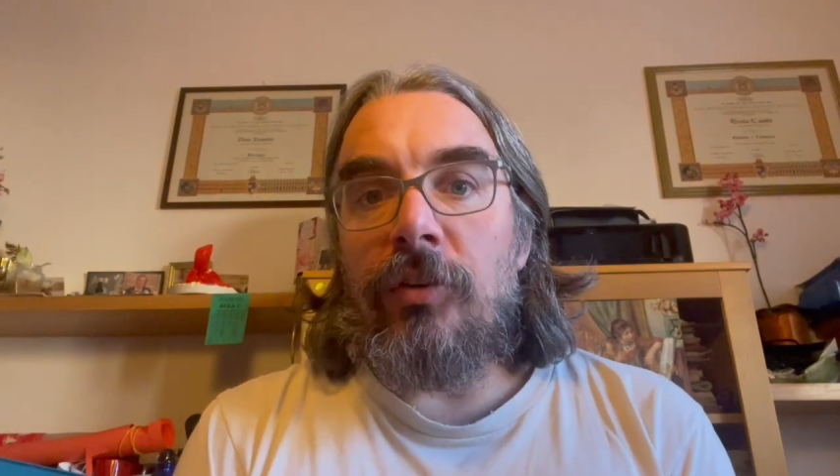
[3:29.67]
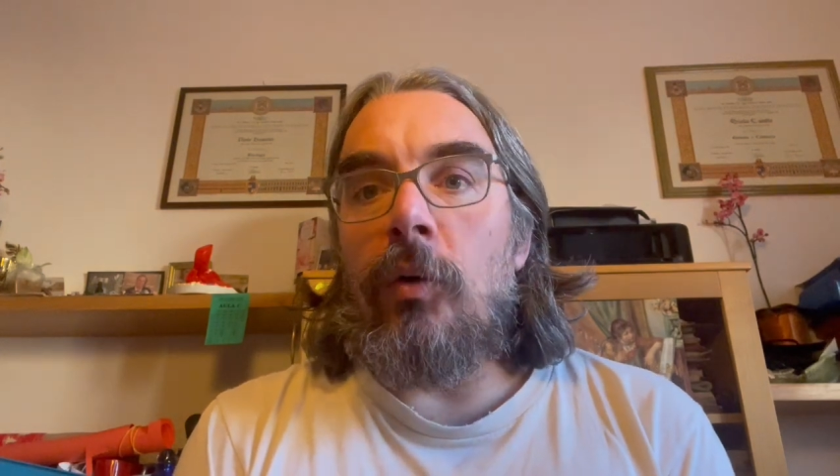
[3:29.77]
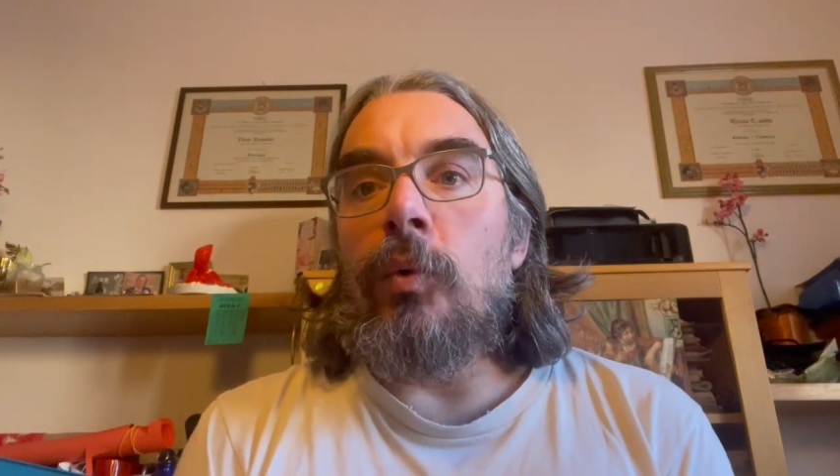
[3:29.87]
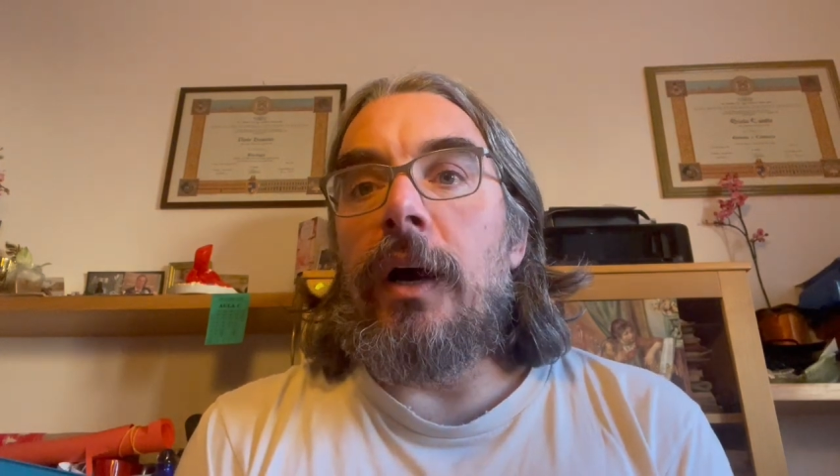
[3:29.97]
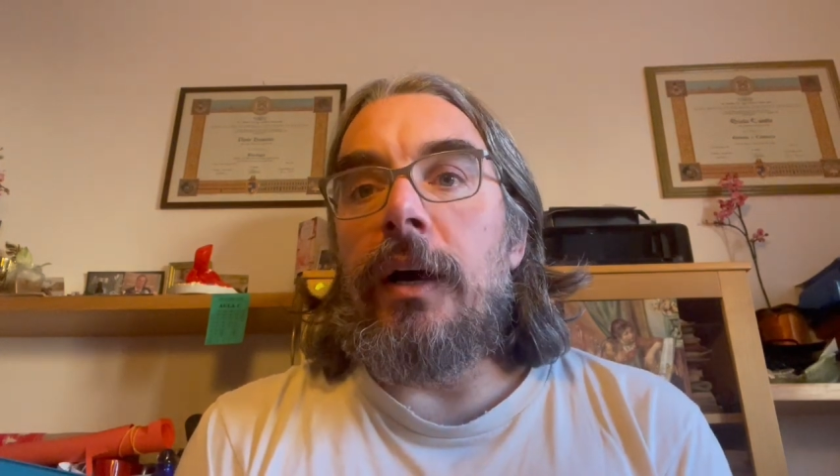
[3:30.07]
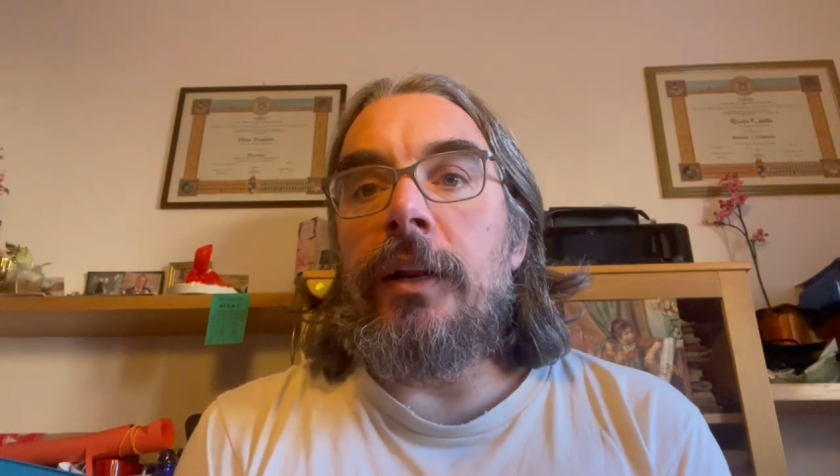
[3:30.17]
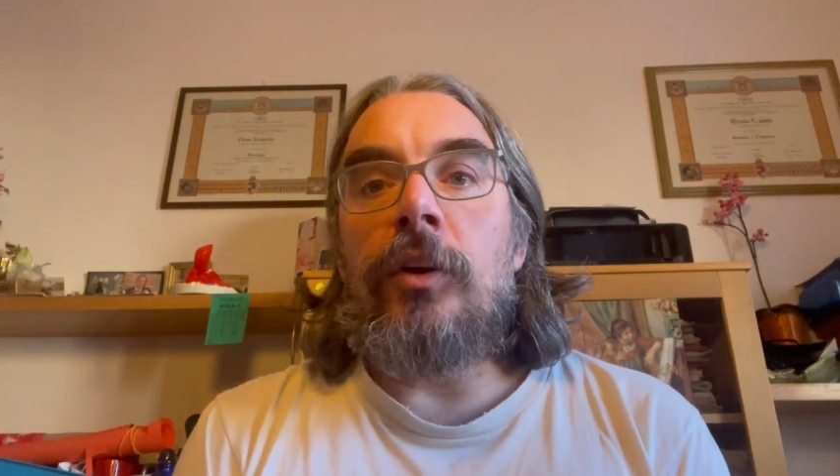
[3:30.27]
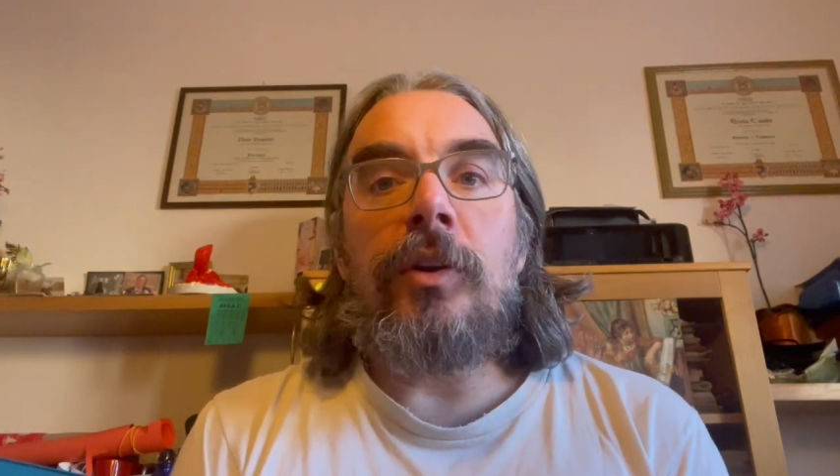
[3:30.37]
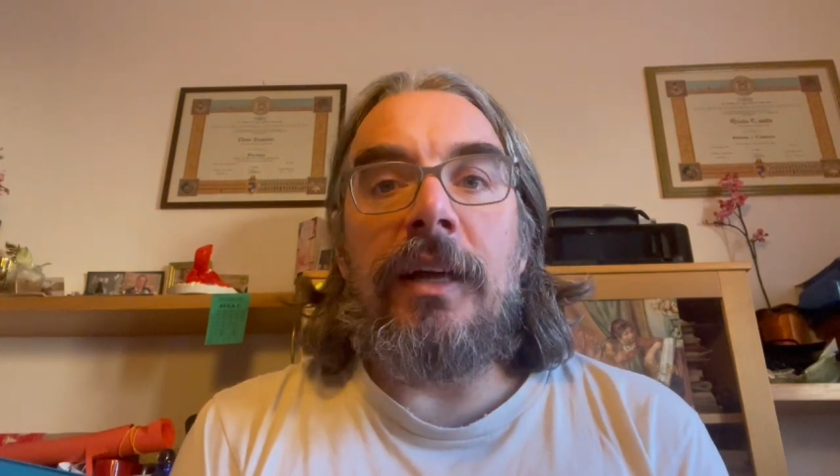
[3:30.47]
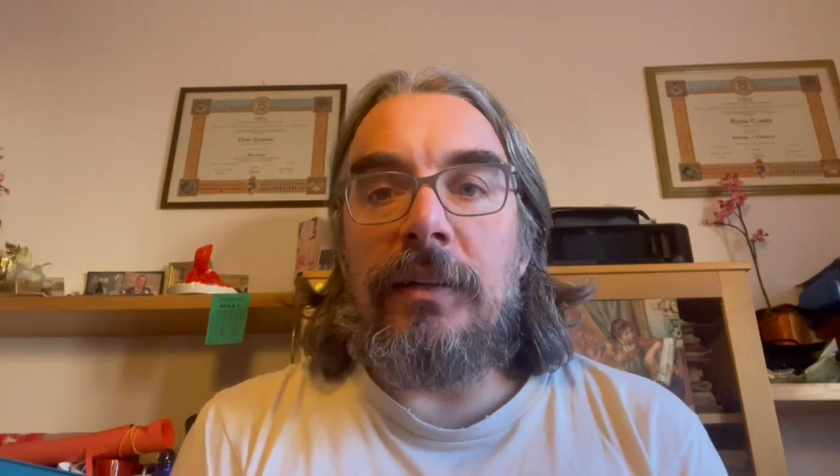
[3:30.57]
c'è una
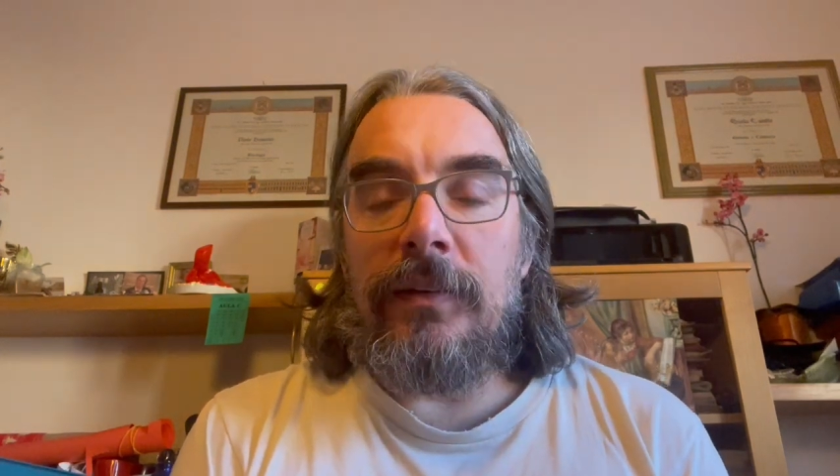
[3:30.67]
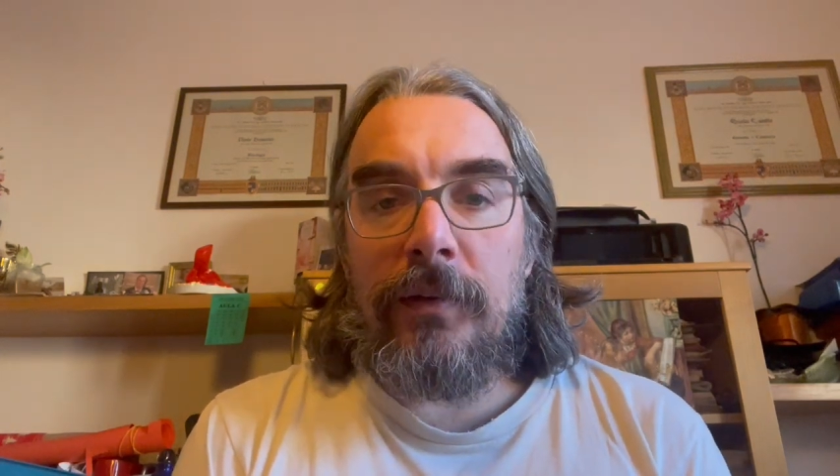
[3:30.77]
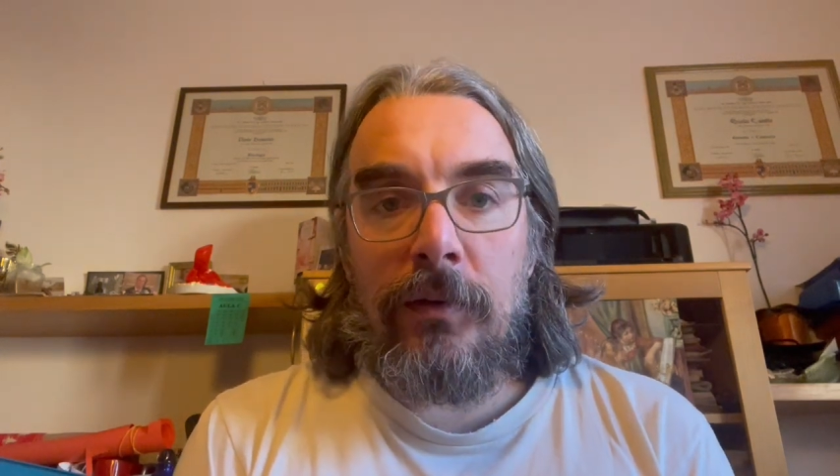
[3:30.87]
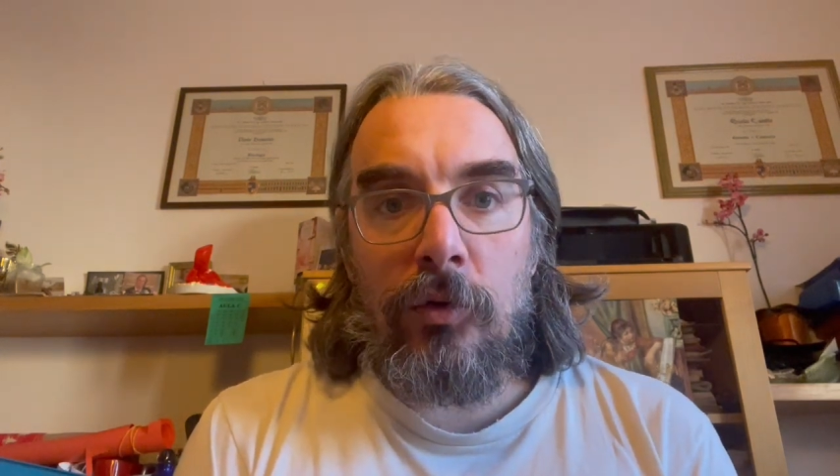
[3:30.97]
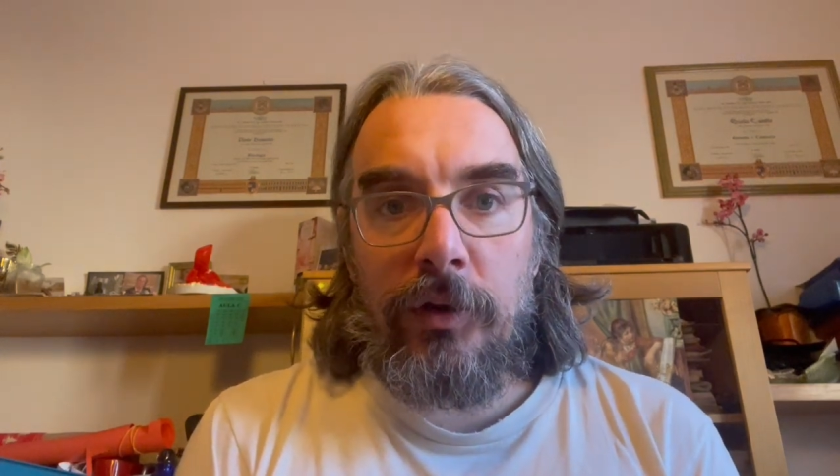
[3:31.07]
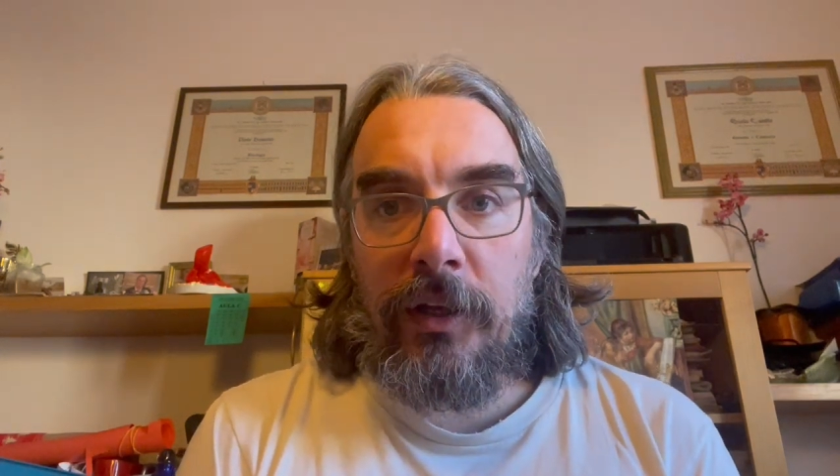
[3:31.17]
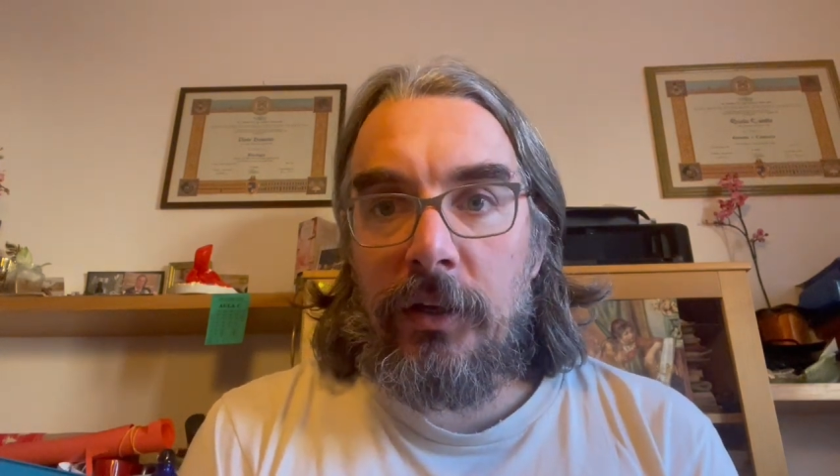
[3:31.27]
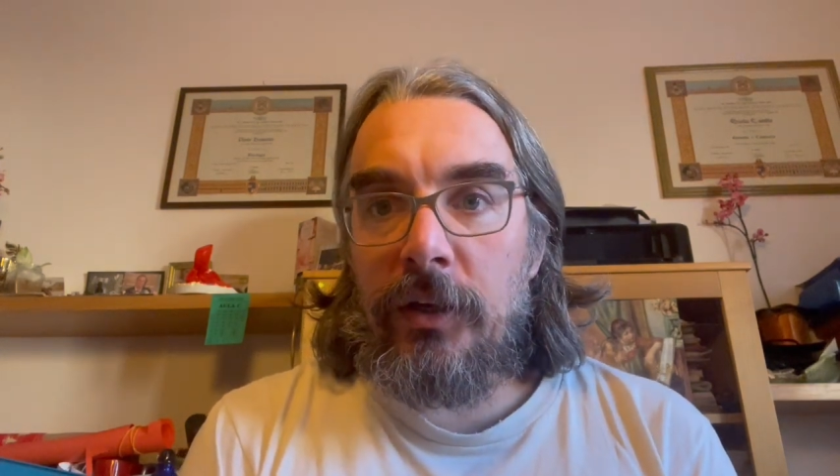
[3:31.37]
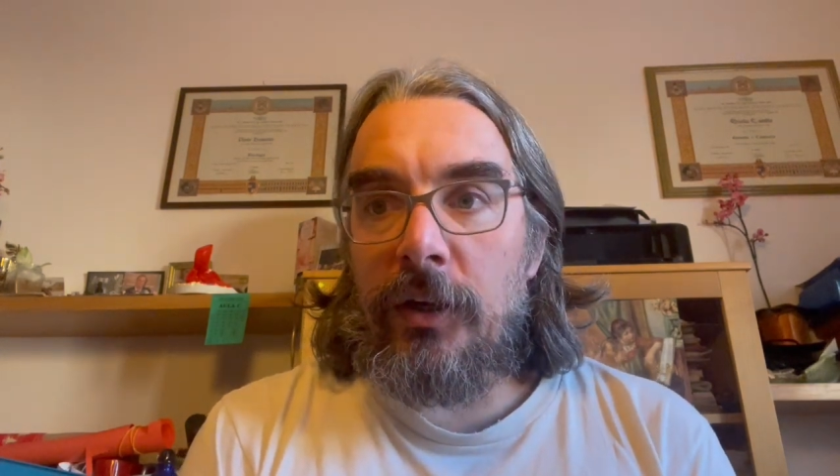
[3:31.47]
riorganizzazione